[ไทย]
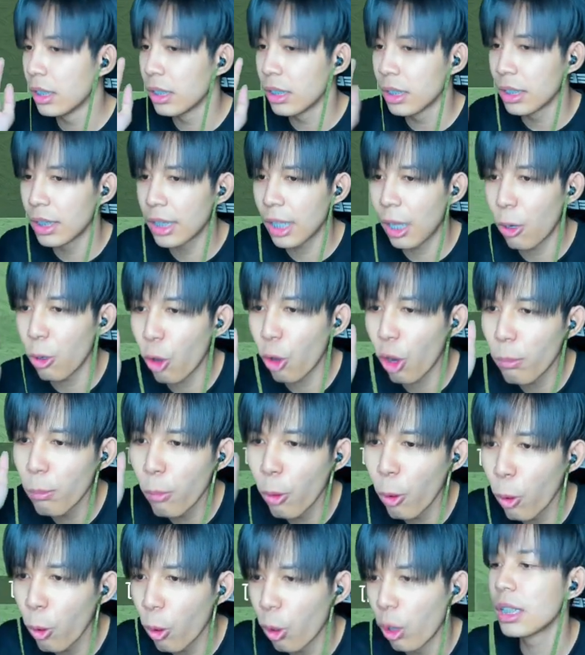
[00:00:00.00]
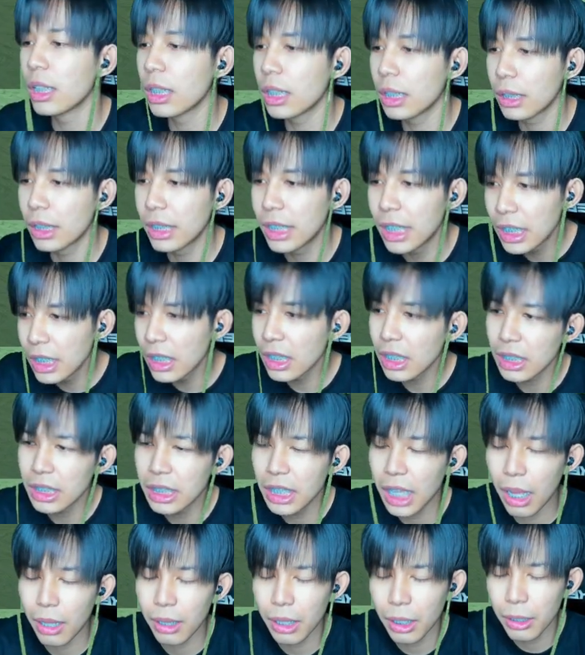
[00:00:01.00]
เราคอมโบดึง
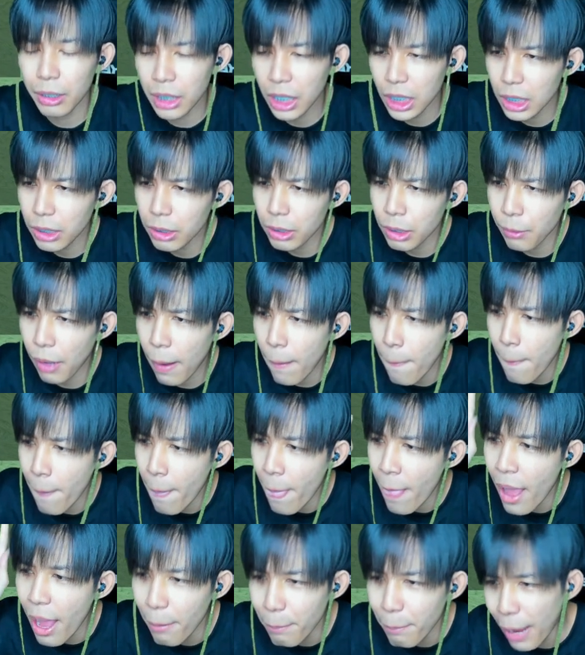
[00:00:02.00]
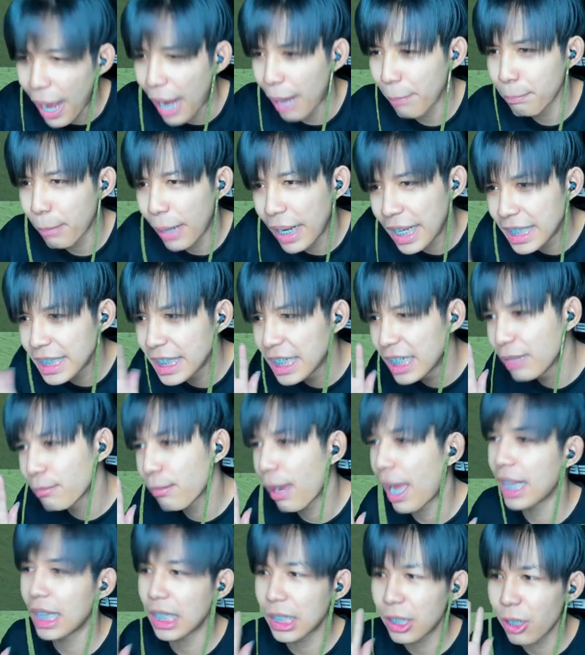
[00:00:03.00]
อะไรเขาเรียกอะไรวะ ผักไปดึง
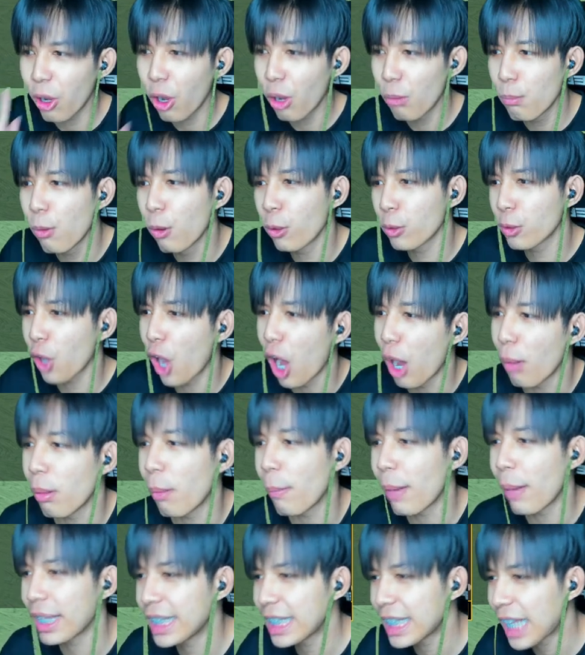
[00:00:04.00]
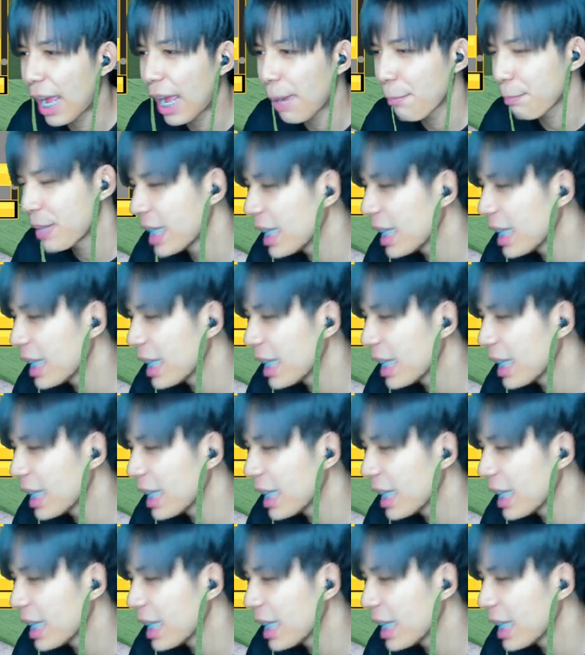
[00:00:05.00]
มาแล้ว ก็คอมโบต่อประมาณนี้นะครับพี่เล